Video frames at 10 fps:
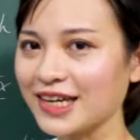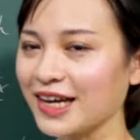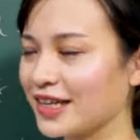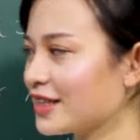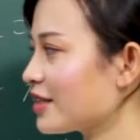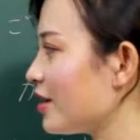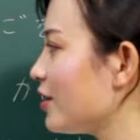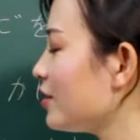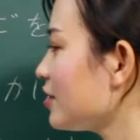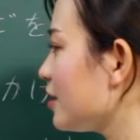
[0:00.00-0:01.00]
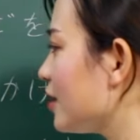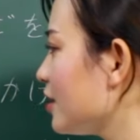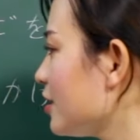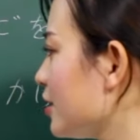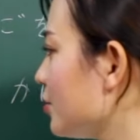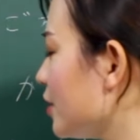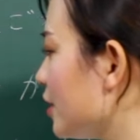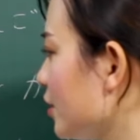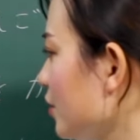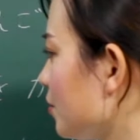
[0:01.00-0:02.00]
chẳng hạn. Đó, thì đấy là lưu
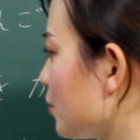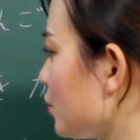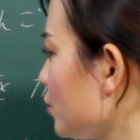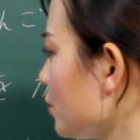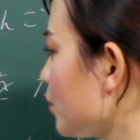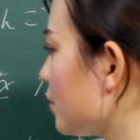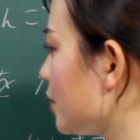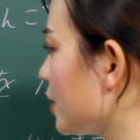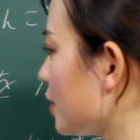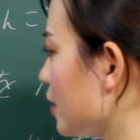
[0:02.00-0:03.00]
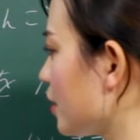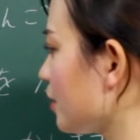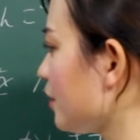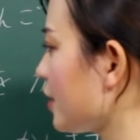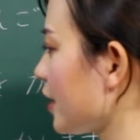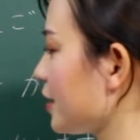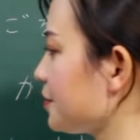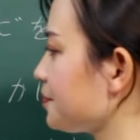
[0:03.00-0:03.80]
ý một chút của mình ở cái phần này.